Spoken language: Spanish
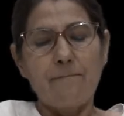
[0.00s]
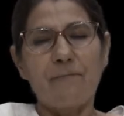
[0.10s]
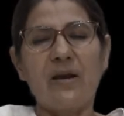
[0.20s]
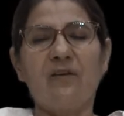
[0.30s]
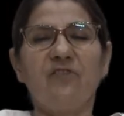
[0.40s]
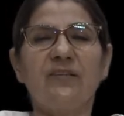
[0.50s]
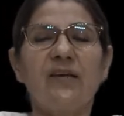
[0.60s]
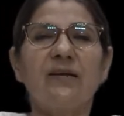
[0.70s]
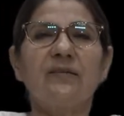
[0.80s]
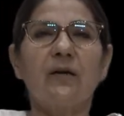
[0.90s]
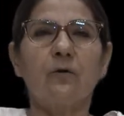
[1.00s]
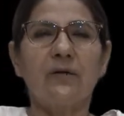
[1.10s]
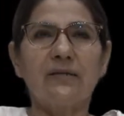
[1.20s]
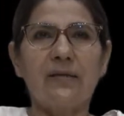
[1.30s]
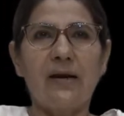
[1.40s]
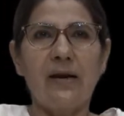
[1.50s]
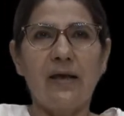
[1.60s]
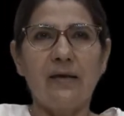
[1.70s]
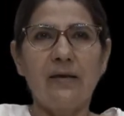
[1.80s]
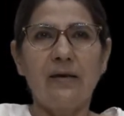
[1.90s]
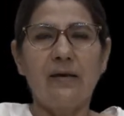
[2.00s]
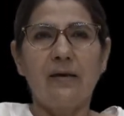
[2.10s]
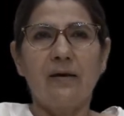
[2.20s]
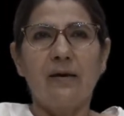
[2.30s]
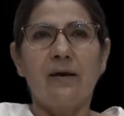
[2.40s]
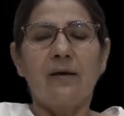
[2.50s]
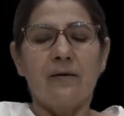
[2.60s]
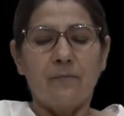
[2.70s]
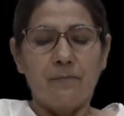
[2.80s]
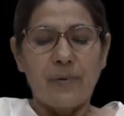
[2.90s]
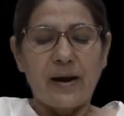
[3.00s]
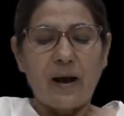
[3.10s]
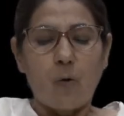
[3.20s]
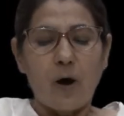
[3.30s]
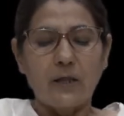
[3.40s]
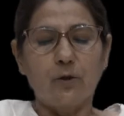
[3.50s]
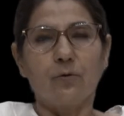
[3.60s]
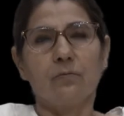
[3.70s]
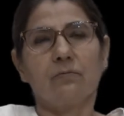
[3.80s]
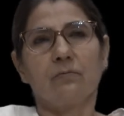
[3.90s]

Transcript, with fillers: beneficiarse con esta ley, ¿para cuándo?